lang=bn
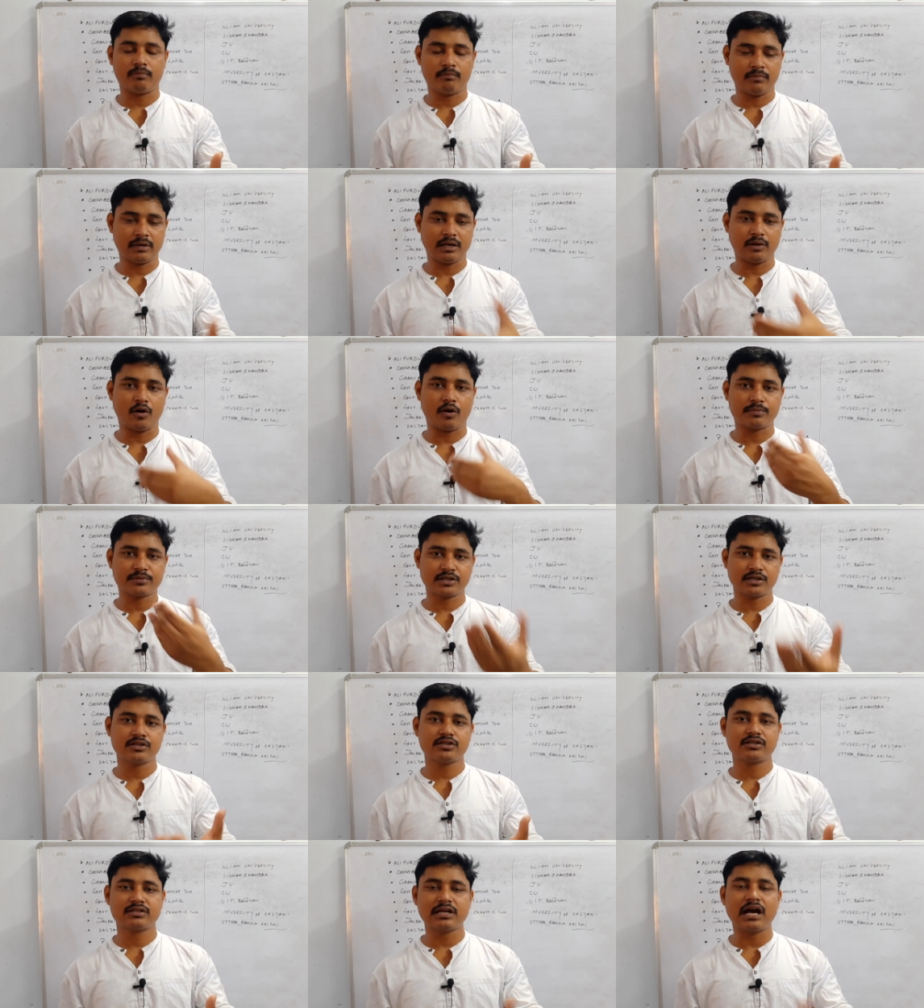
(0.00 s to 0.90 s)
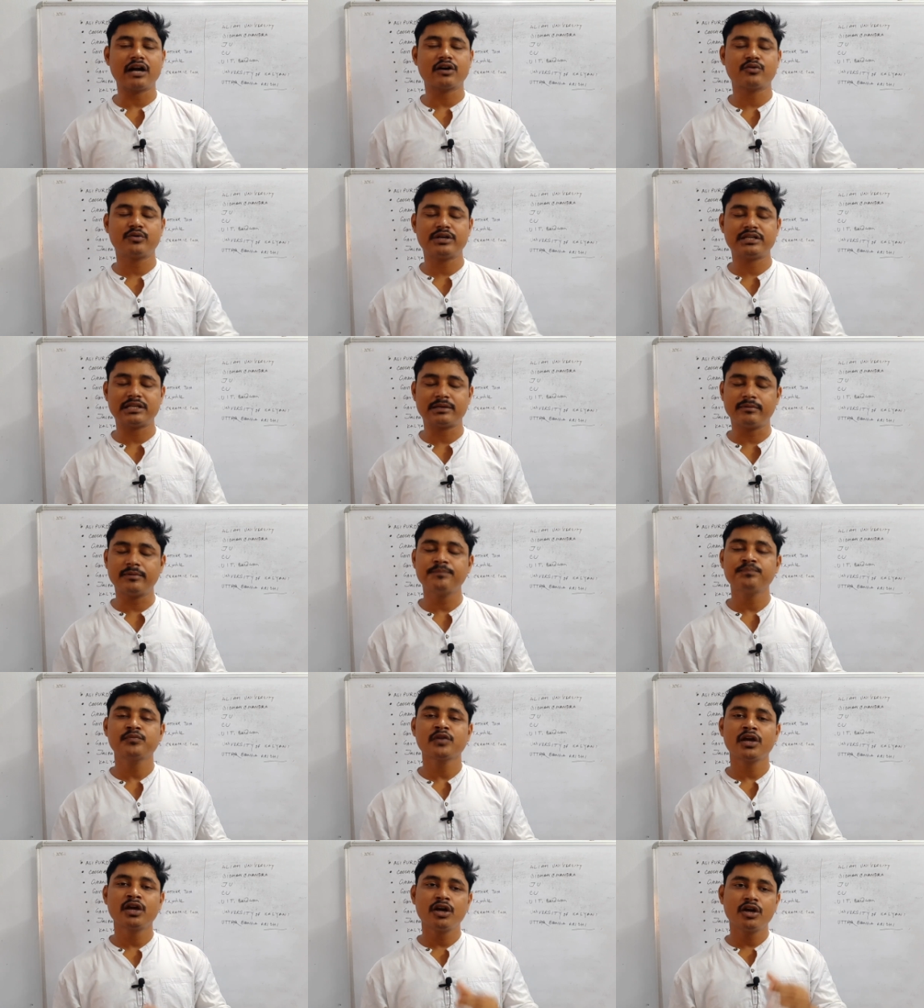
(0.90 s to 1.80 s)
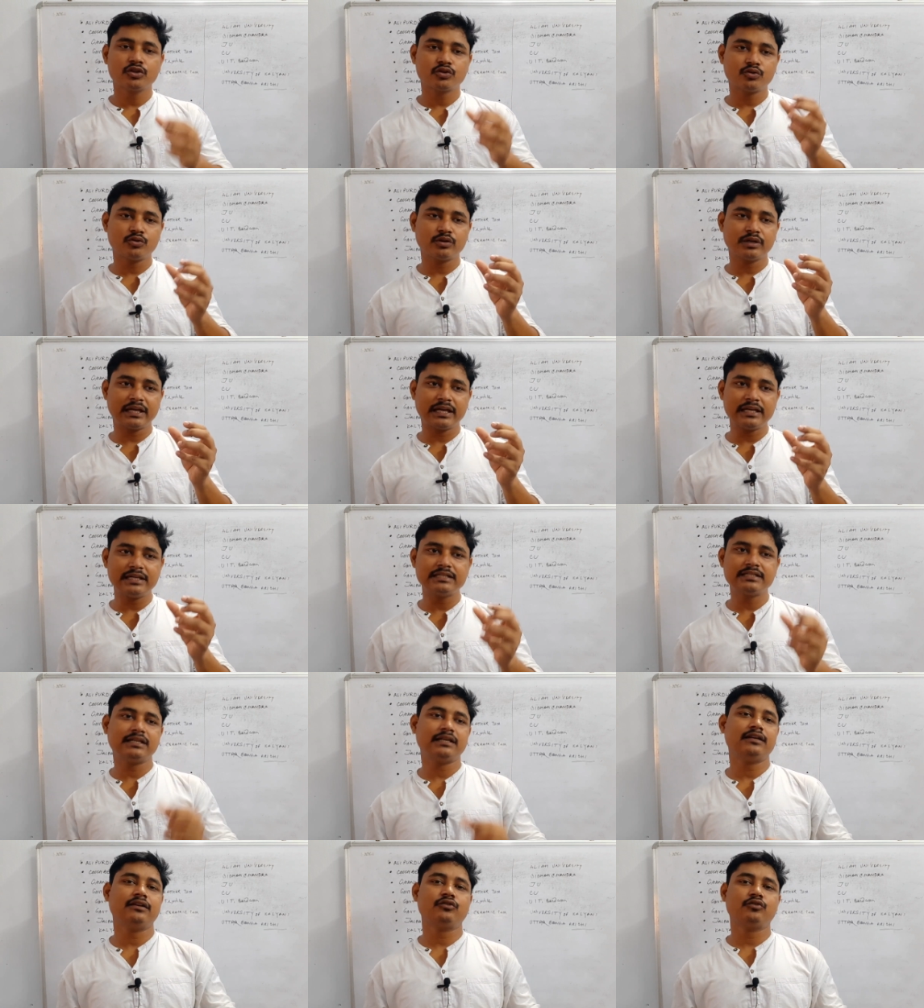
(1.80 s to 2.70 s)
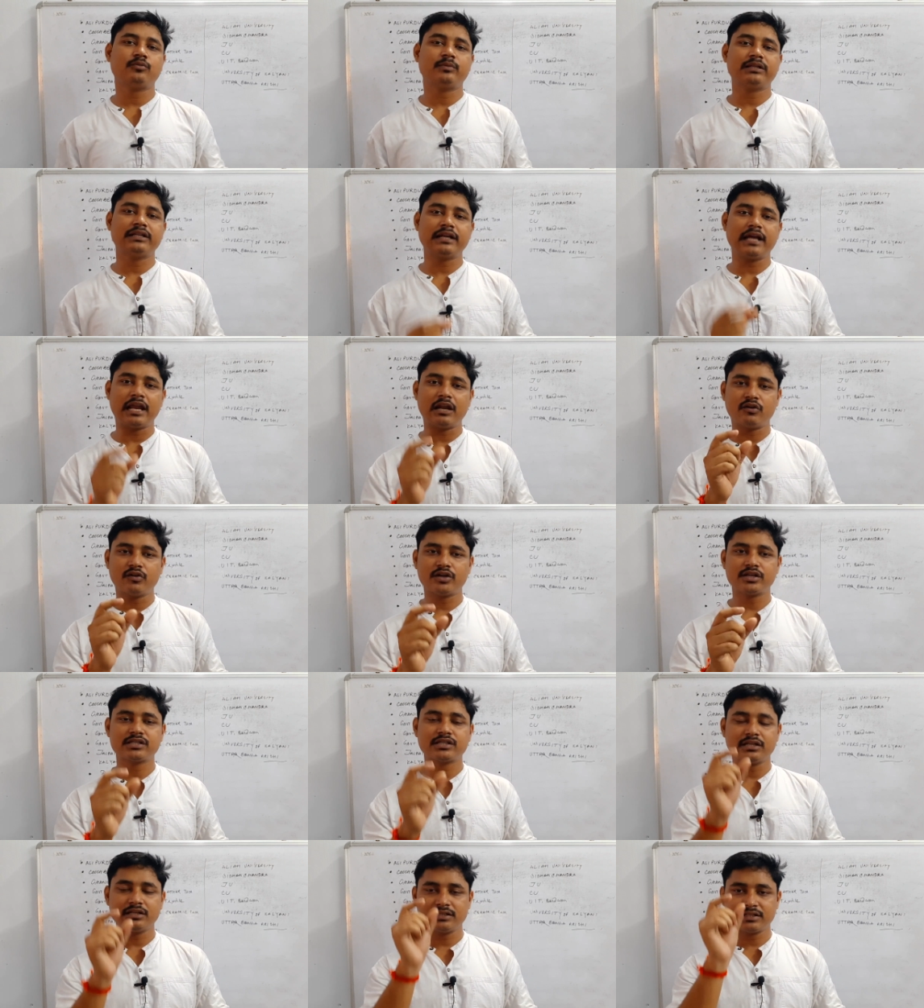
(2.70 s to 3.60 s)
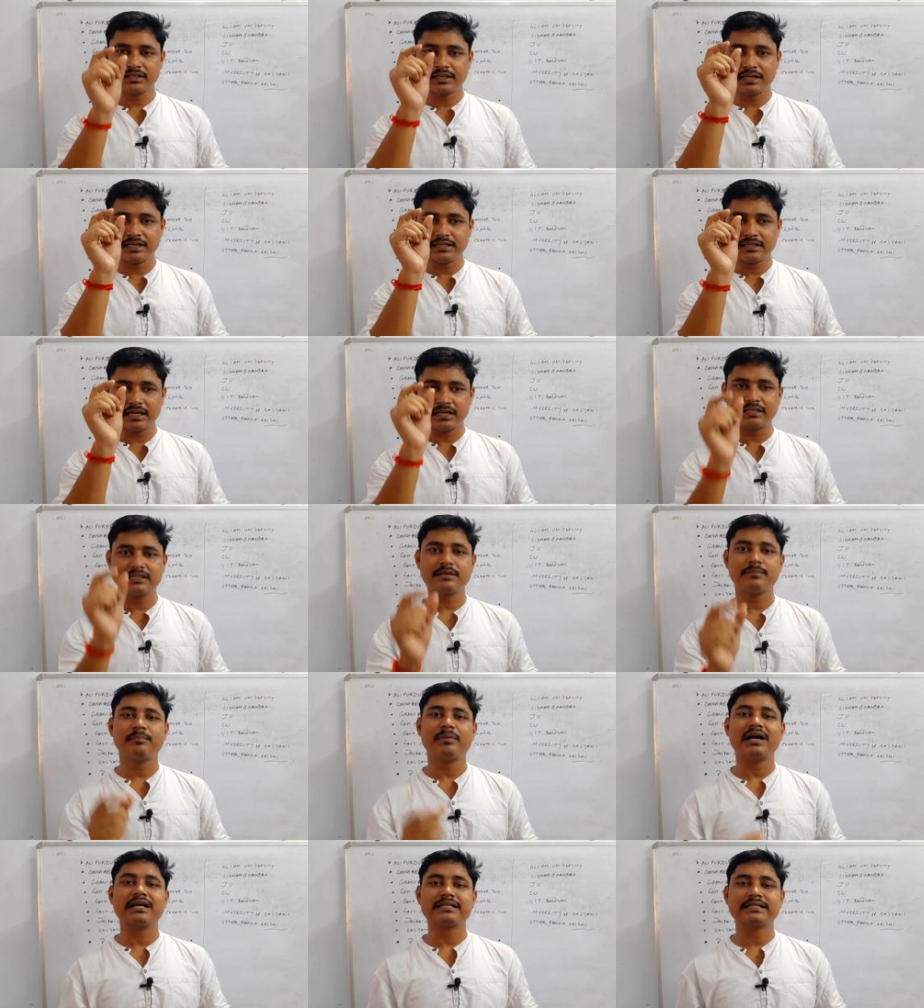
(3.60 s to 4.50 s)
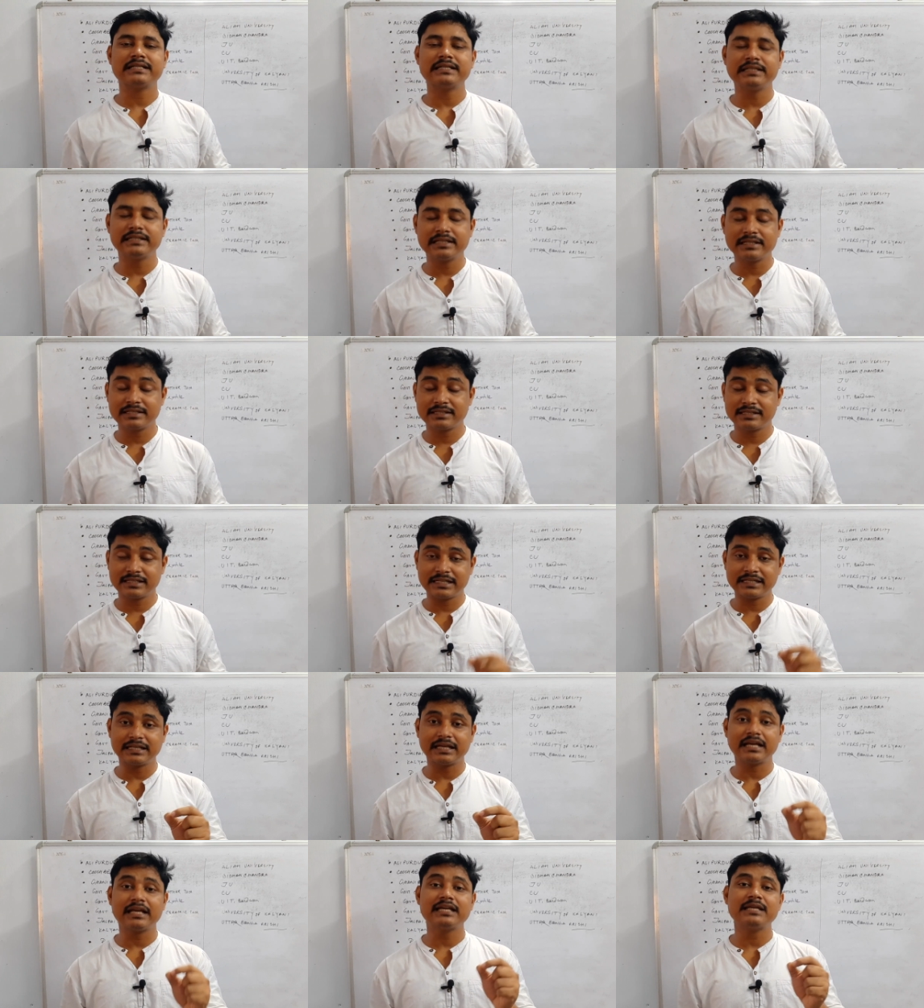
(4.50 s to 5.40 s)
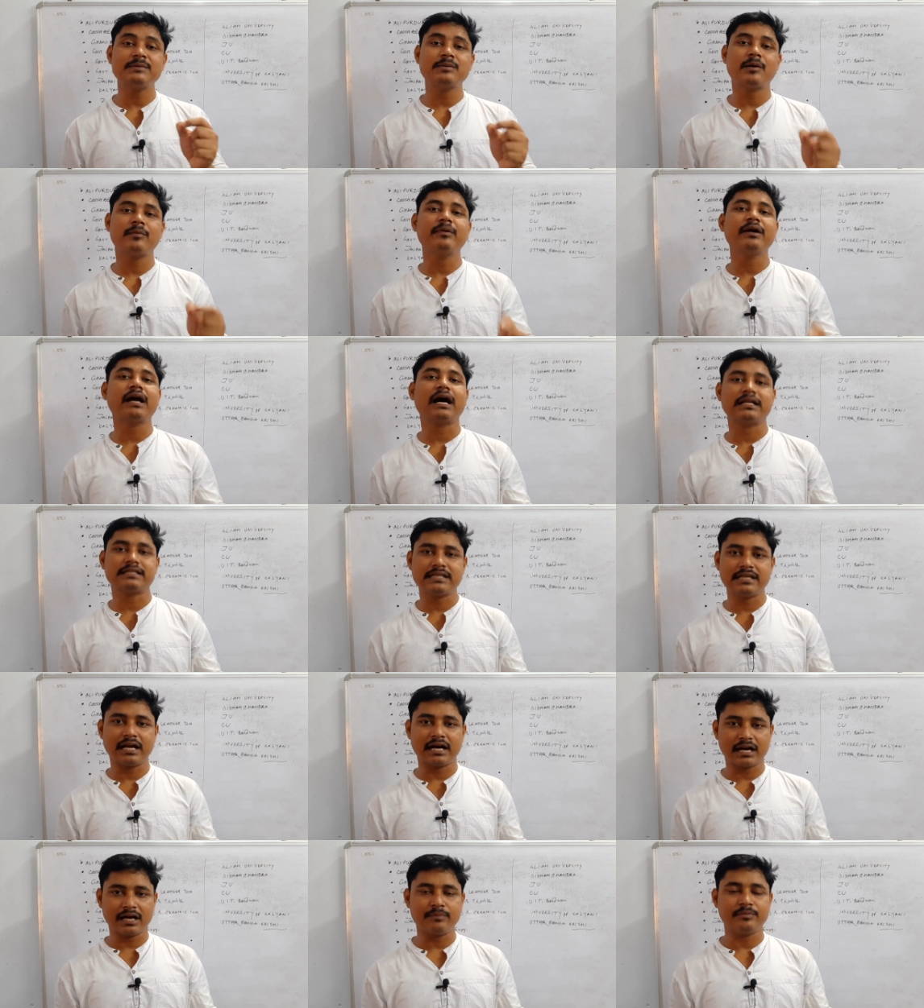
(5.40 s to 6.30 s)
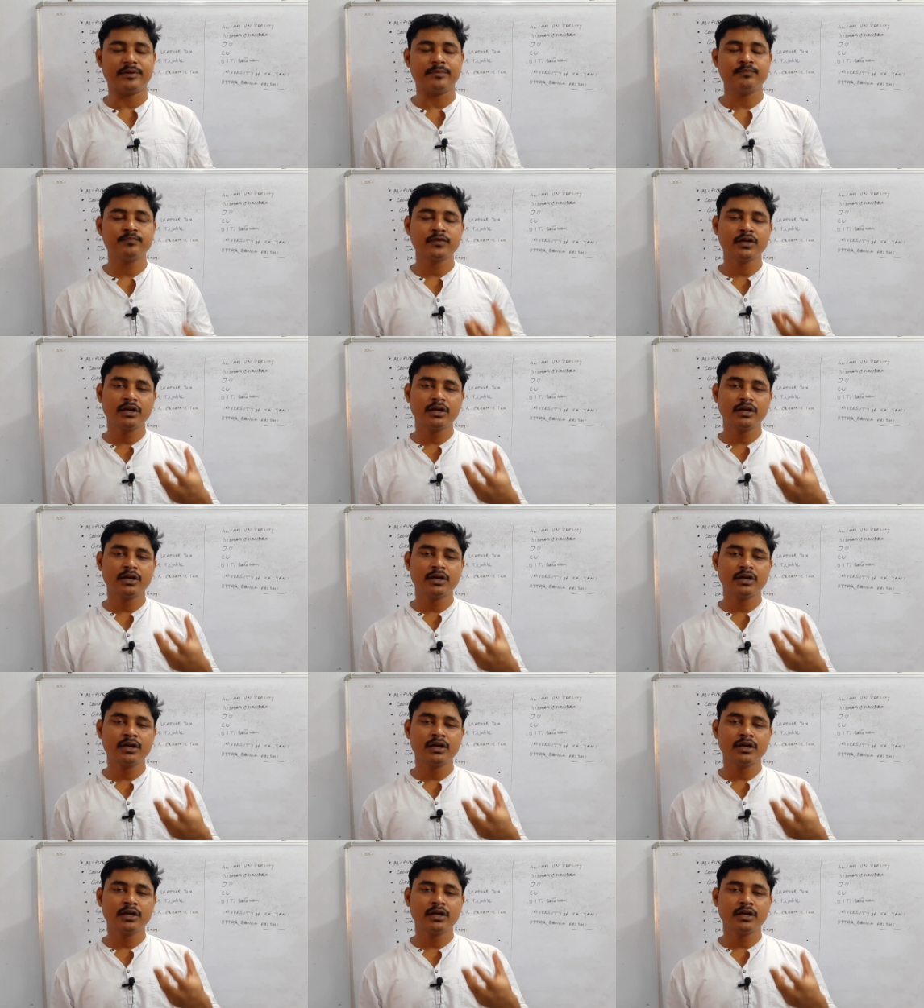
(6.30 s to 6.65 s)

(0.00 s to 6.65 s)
মানে অপশান স্টার্ট হয়ে যাবে তো এই যে তোমাদের অ্যালোকেশান সেইটার যে পার্সেন্টেজ সেটাকে কিভাবে কাজে লাগাবে